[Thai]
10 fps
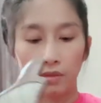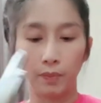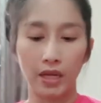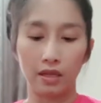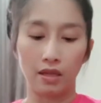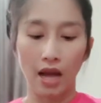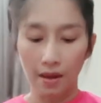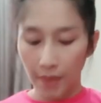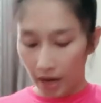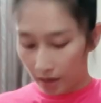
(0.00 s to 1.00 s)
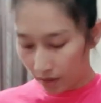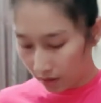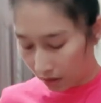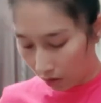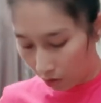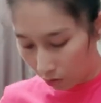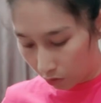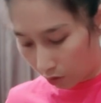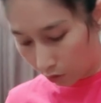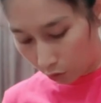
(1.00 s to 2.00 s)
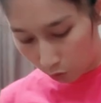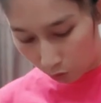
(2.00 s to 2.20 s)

ปิดได้ไหม เดี๋ยวเราลองดู